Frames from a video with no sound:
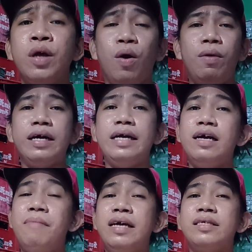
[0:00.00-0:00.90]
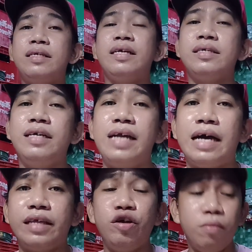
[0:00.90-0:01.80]
Huwag ka nang ma-stress dyan
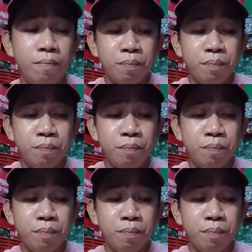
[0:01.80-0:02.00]
ate. Yung